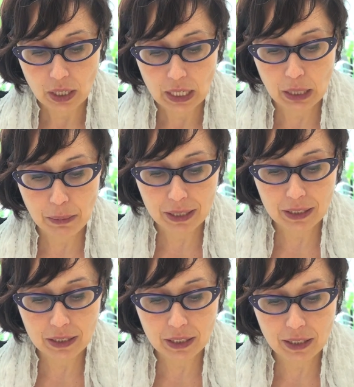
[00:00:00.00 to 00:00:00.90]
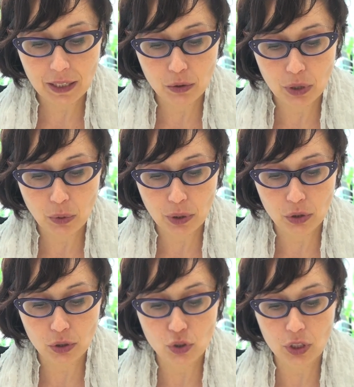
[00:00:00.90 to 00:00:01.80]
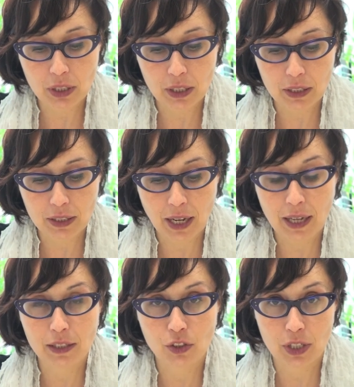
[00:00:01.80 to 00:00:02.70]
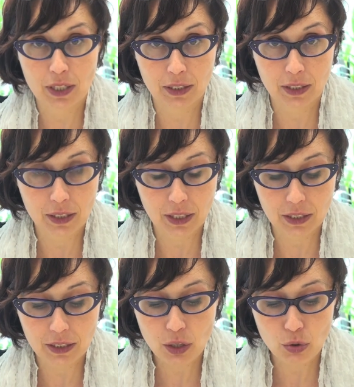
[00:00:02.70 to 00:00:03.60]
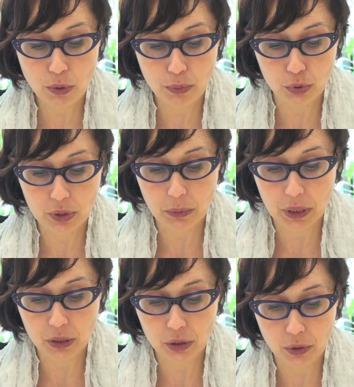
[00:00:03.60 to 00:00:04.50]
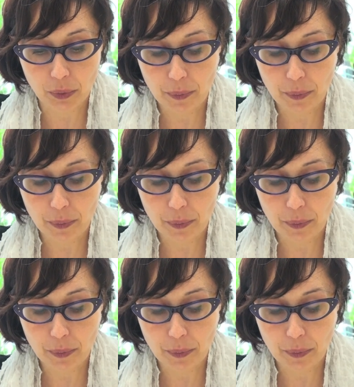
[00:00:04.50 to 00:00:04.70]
il martedì dalle ore 14.30 alle 17.30 su appuntamento.